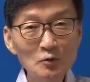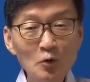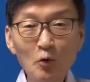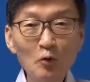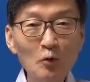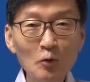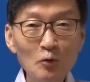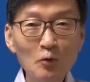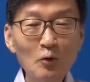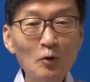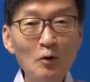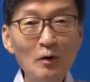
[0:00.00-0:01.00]

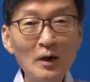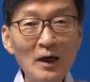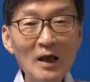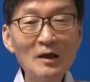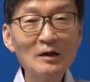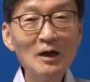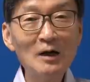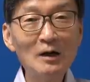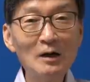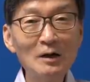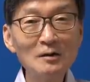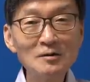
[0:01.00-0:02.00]
토론으로
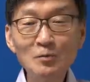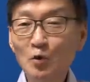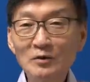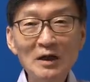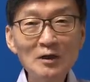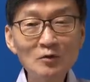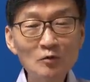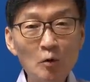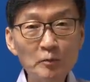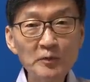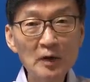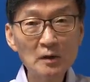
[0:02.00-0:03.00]
해결하지 못할 이유가
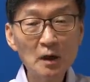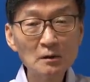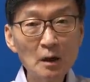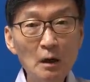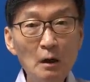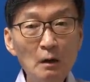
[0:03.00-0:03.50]
없다기했는데